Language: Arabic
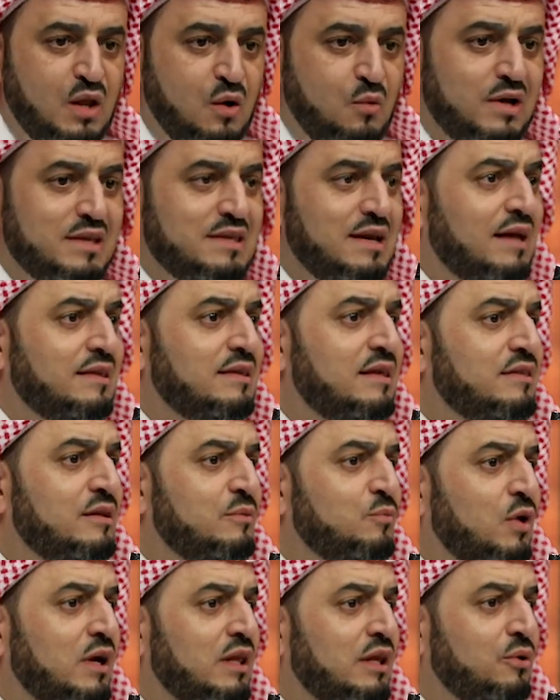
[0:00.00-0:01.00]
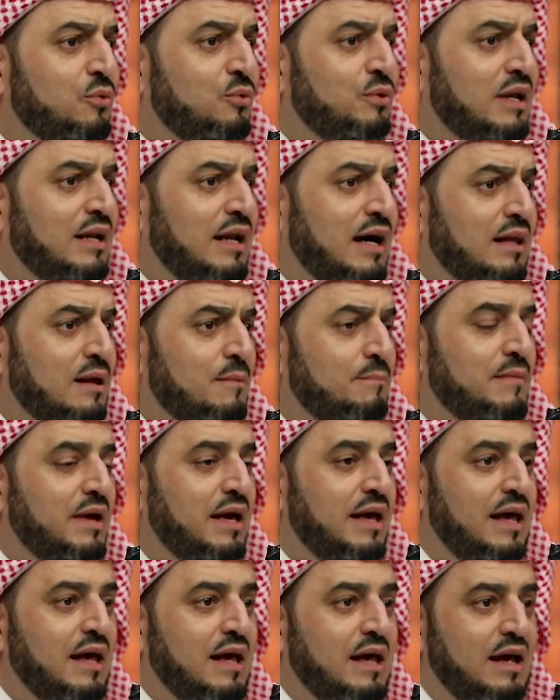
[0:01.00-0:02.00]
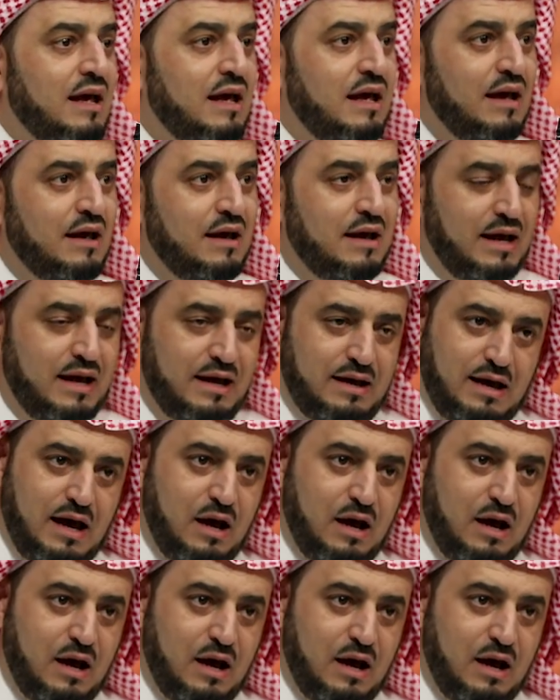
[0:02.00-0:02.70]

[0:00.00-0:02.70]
ويتحدث المؤرخون العرب آه،